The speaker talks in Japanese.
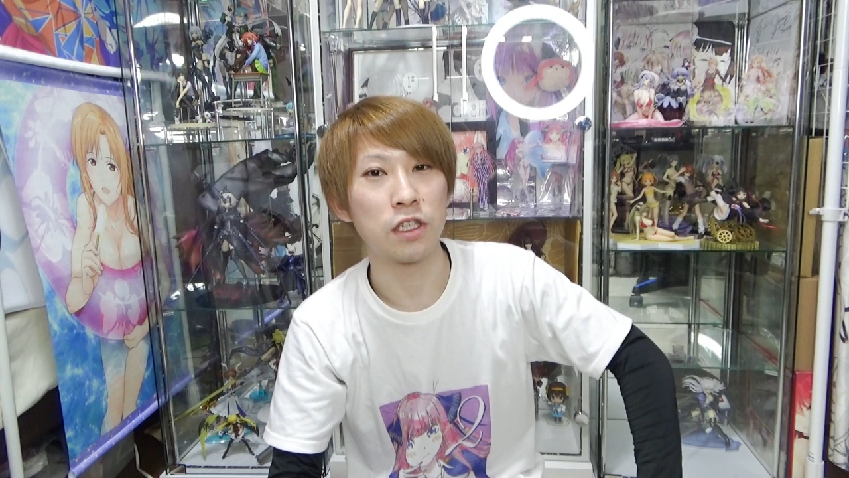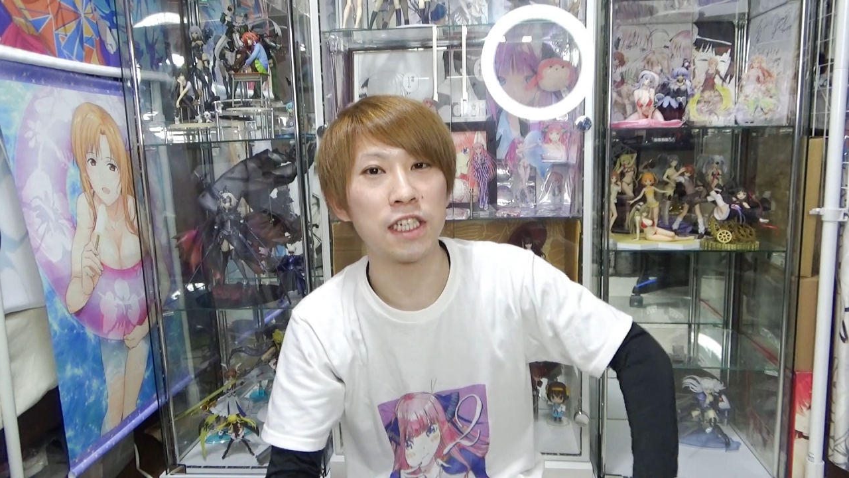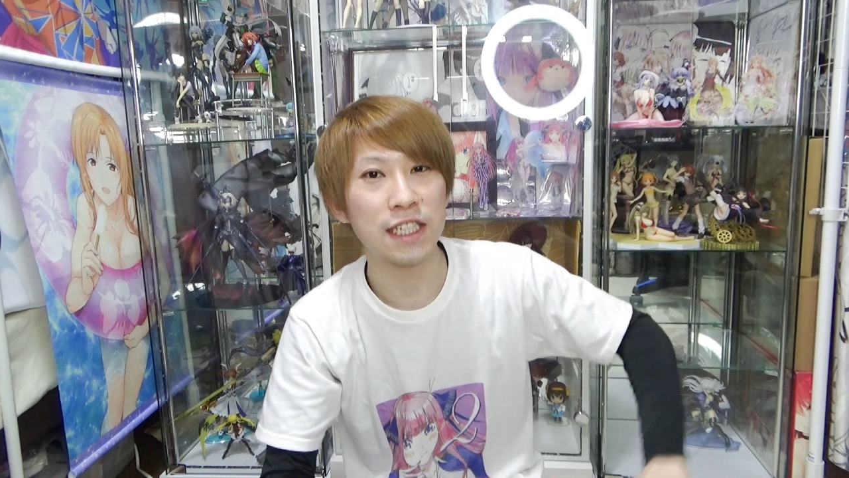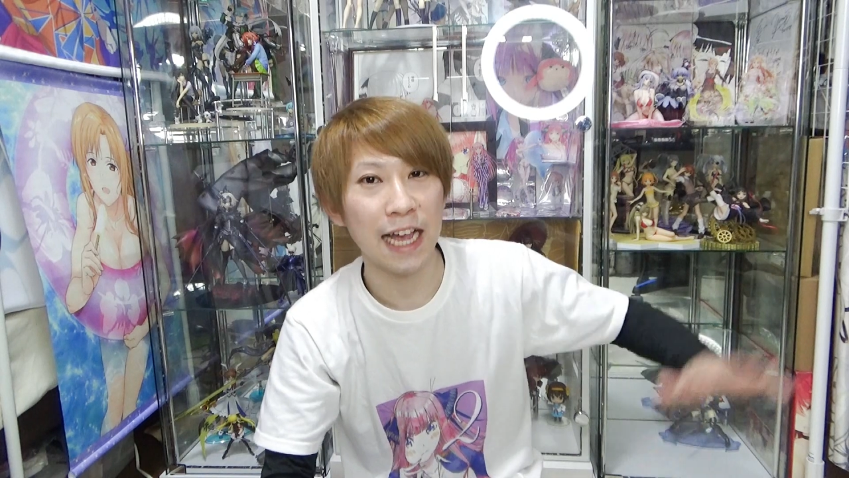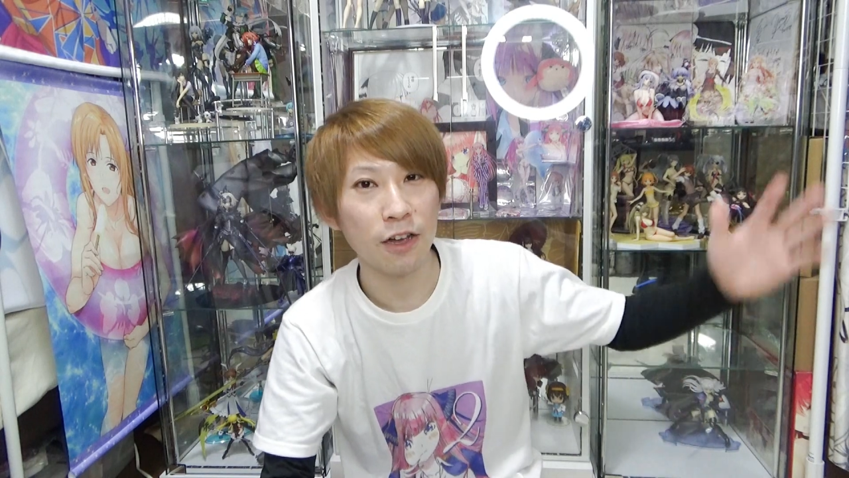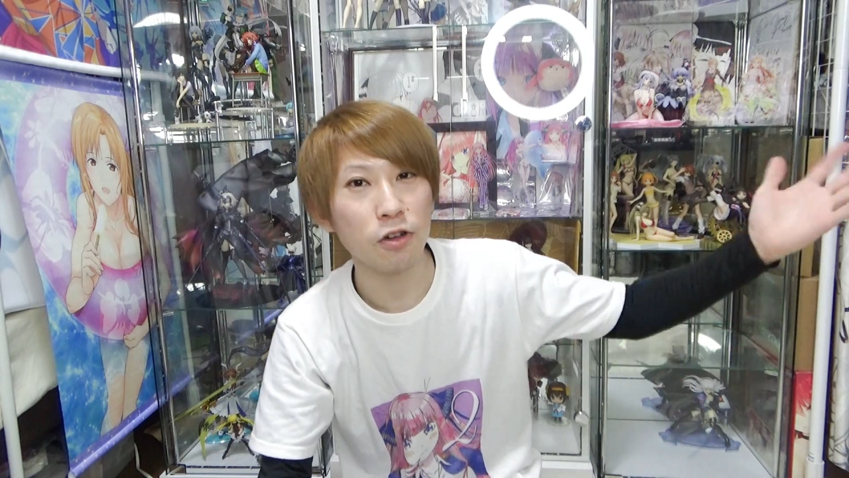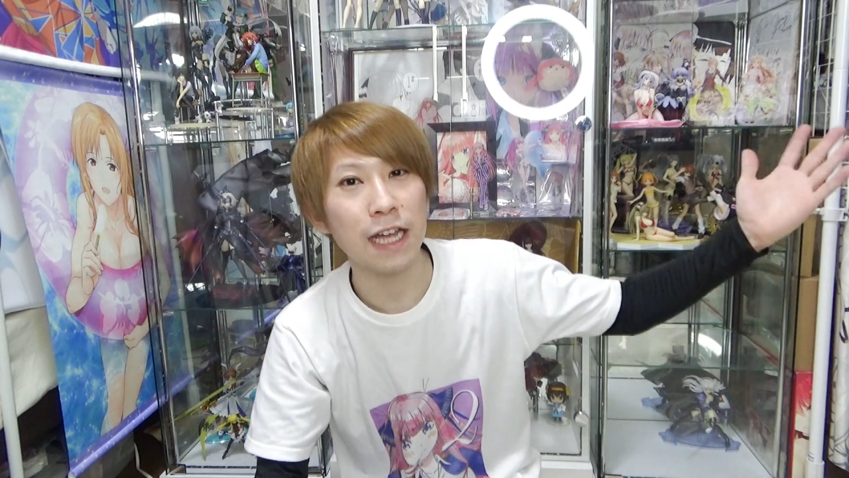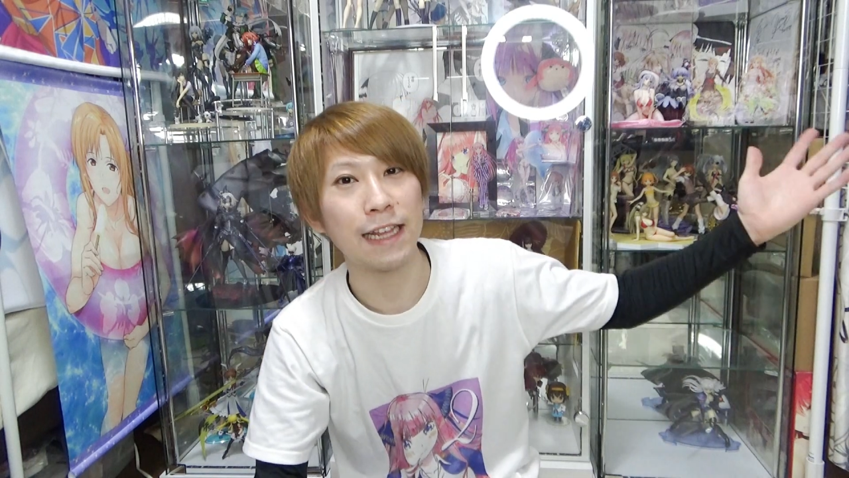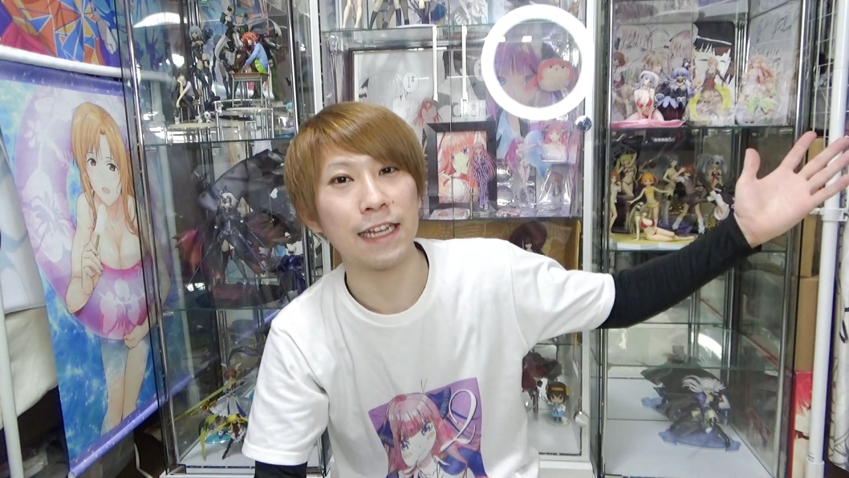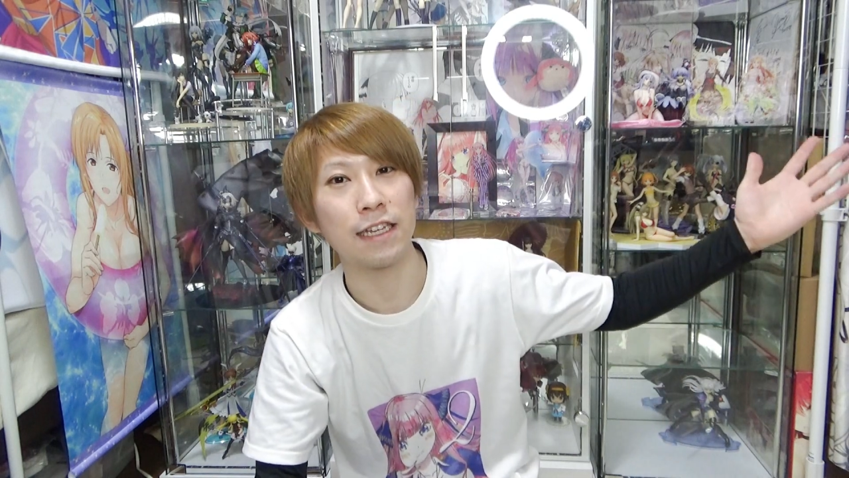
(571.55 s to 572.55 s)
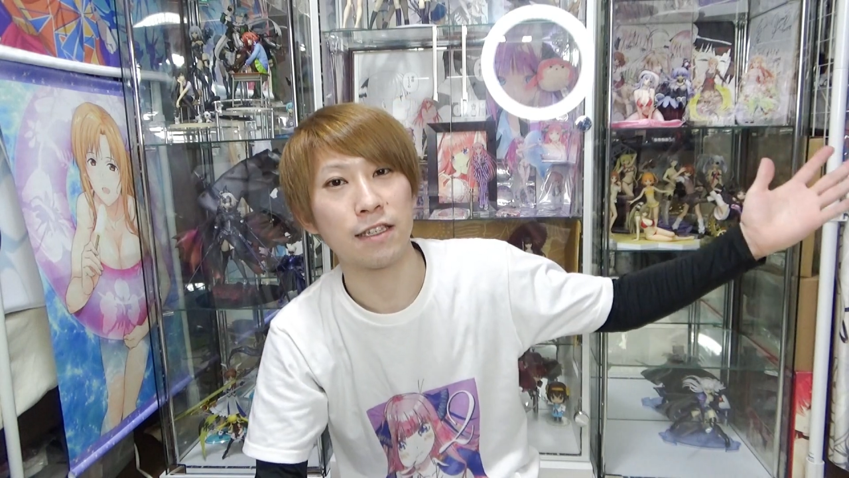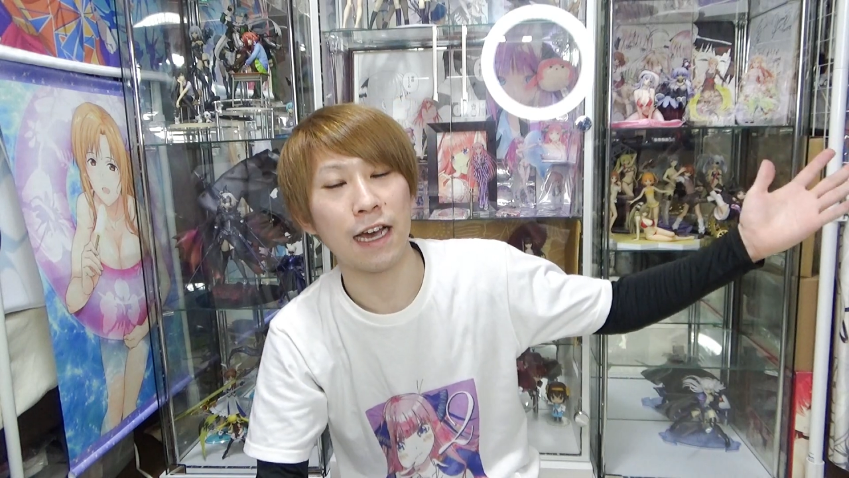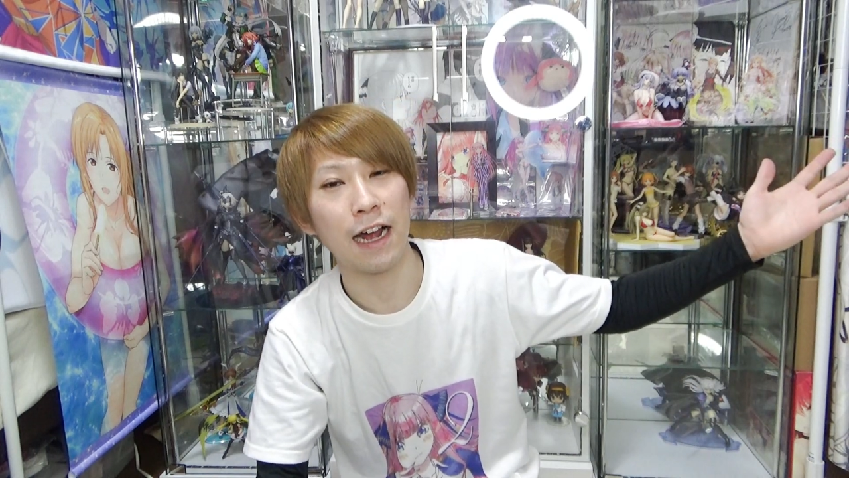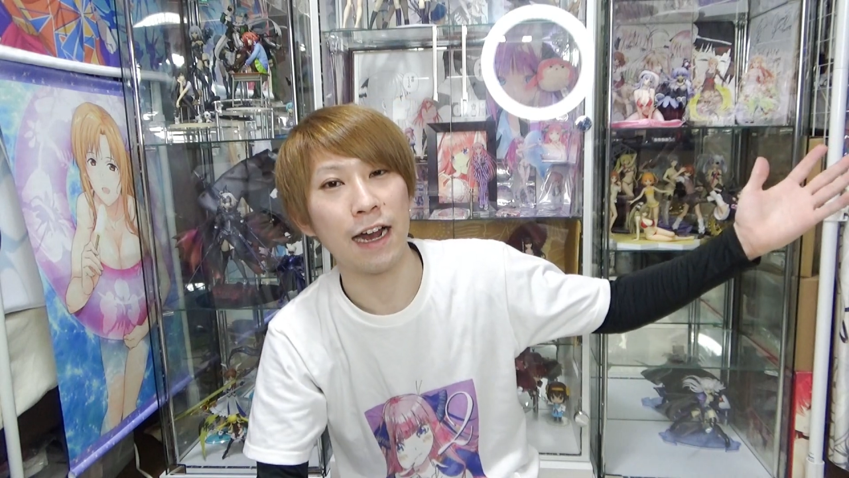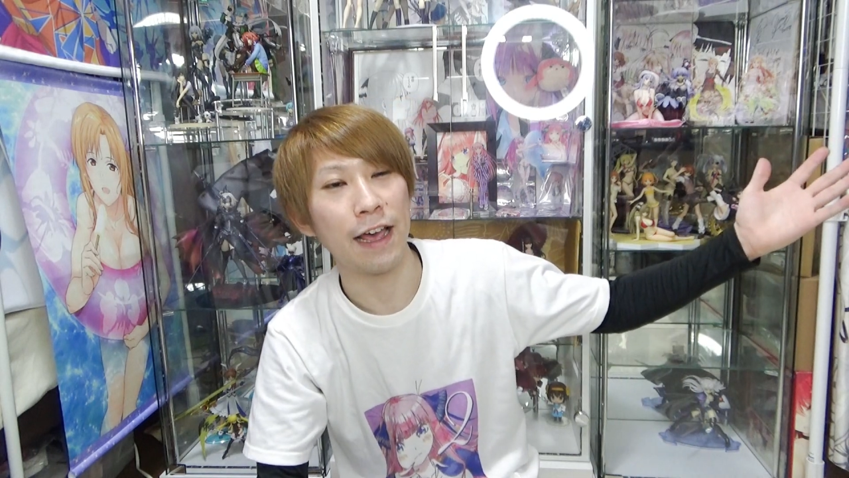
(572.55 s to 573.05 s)
う自作棚です
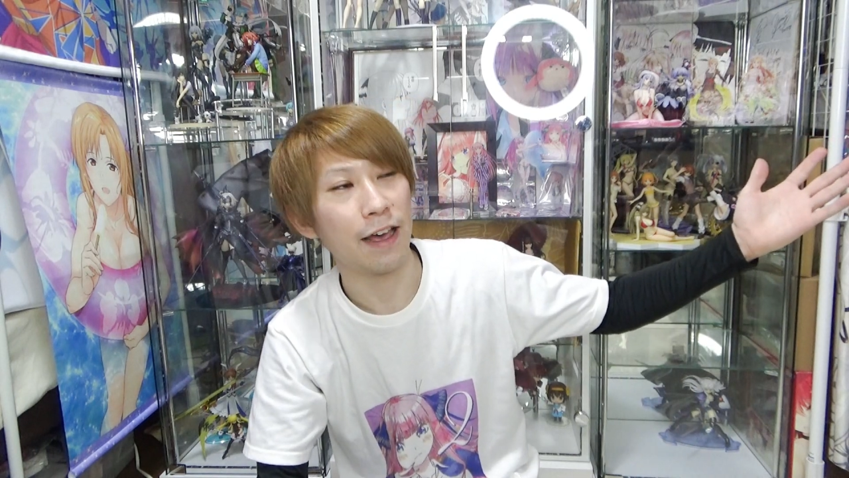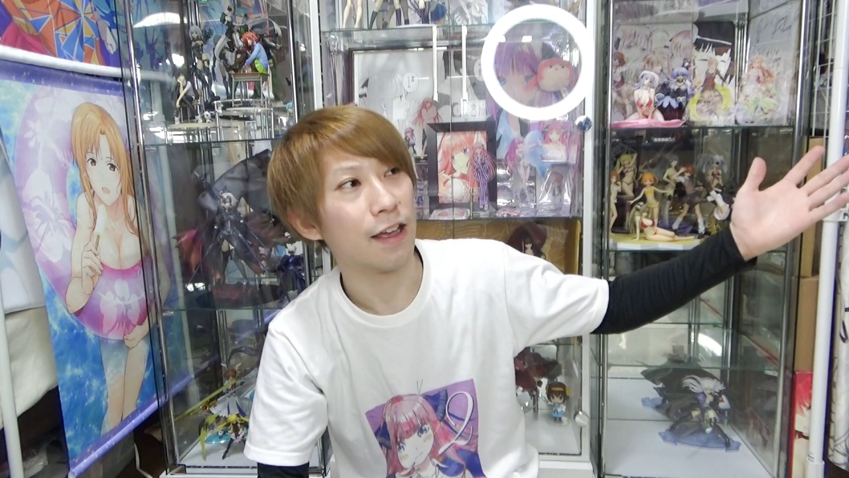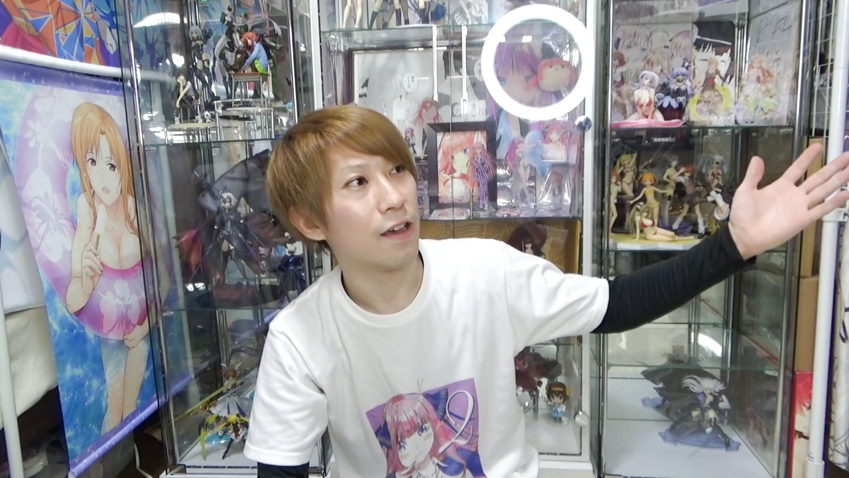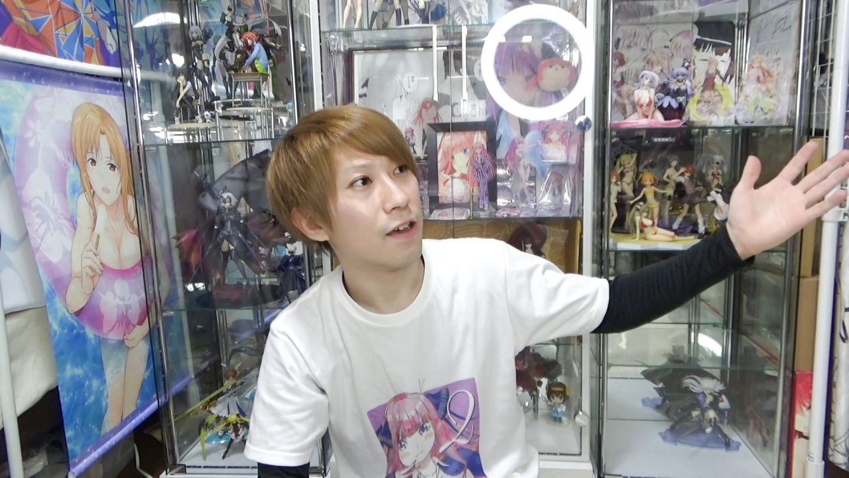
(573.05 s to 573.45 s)
からあれ